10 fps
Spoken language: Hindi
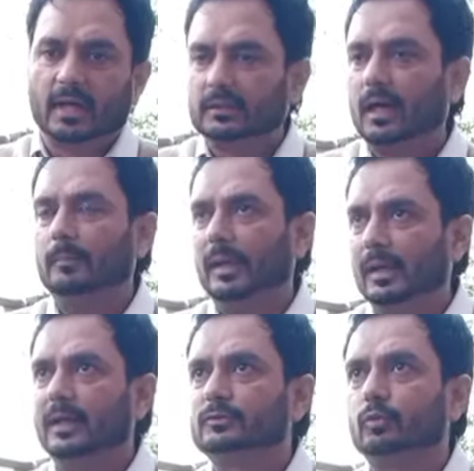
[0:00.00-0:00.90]
शायद हाँ मैं
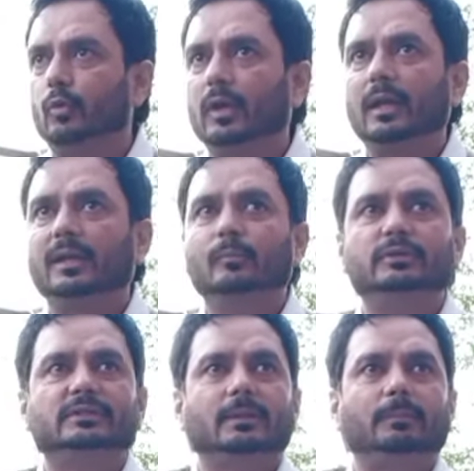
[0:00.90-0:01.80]
लेट ज़रूर हो गया लेकिन
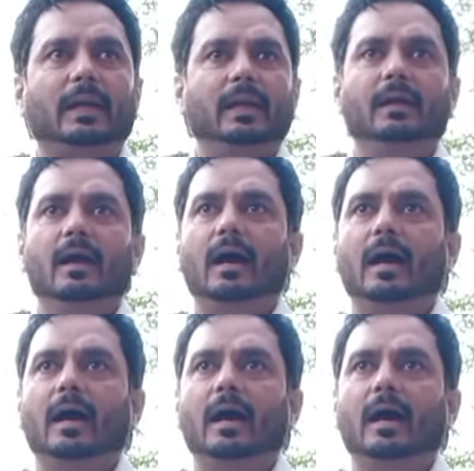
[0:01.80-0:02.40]
मुझे इससे पहले